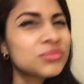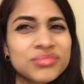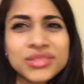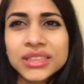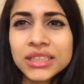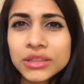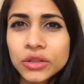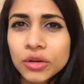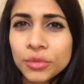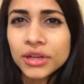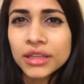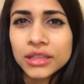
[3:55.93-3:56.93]
Sí, ¿no?
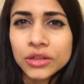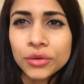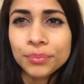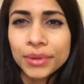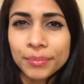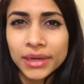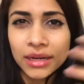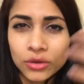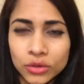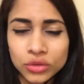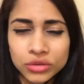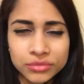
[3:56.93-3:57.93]
Como le digo, en plan para
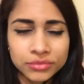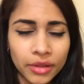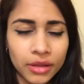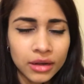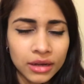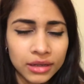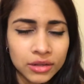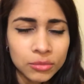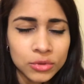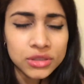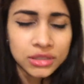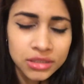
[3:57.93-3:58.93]
los, ay,
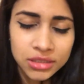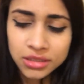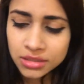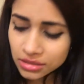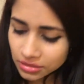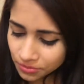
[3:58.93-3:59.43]
¿cómo se dice?